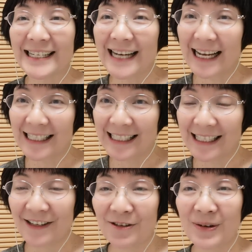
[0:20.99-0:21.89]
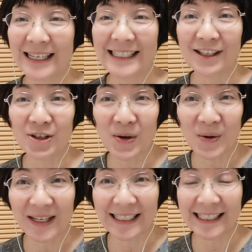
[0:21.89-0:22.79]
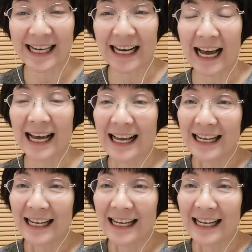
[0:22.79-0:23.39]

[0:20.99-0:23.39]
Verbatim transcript: 上一期我已经说过一些了。